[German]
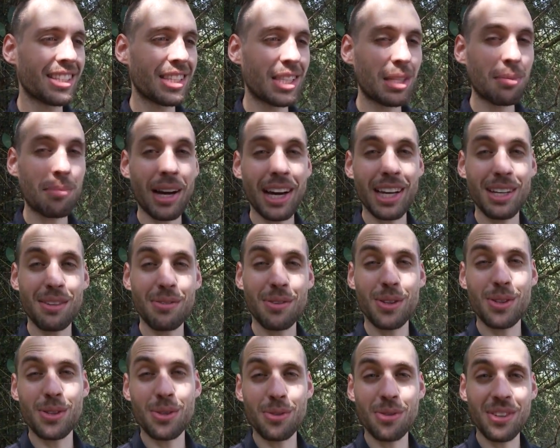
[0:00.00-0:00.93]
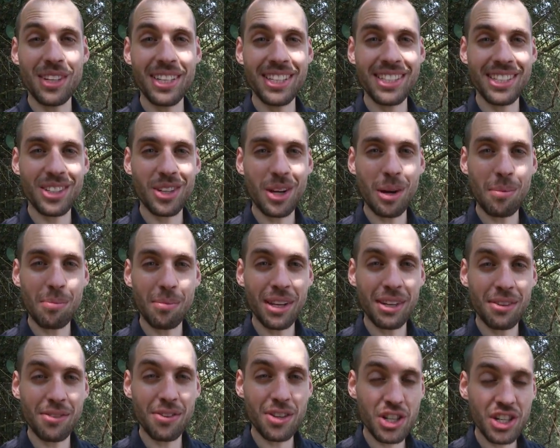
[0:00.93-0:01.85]
die beiden Philosophien sind
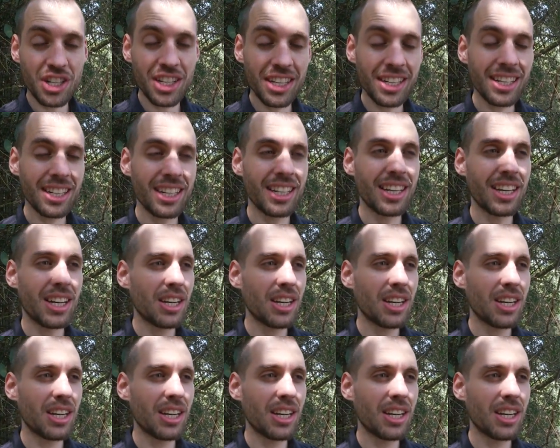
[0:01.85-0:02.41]
komplett verschieden,